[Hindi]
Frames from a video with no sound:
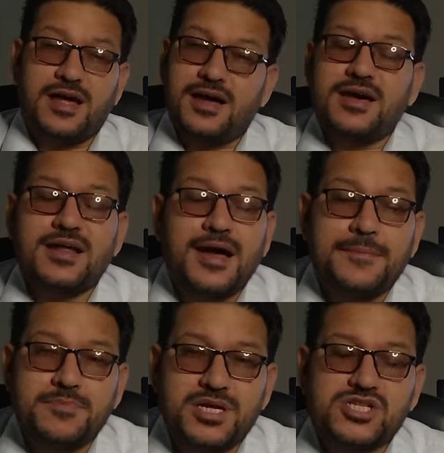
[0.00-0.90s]
अगर
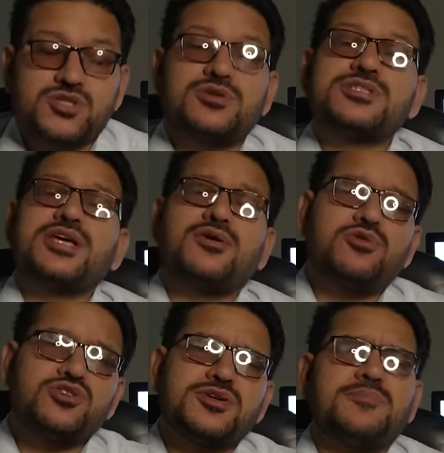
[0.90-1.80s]
आप मेरे स्टोर से
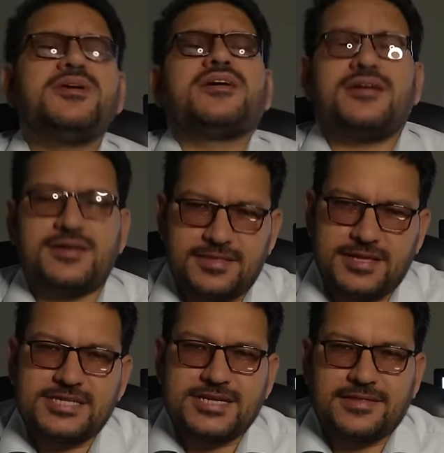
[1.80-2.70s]
कुछ भी
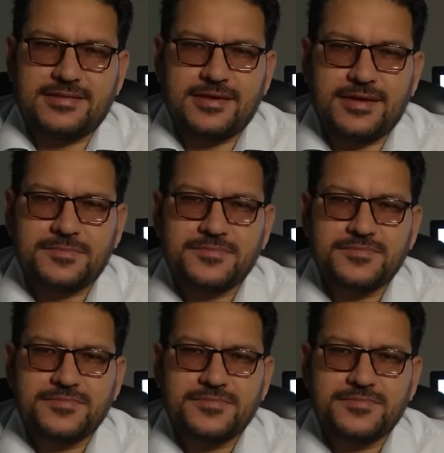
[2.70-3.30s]
ख़रीदना चाहते हैं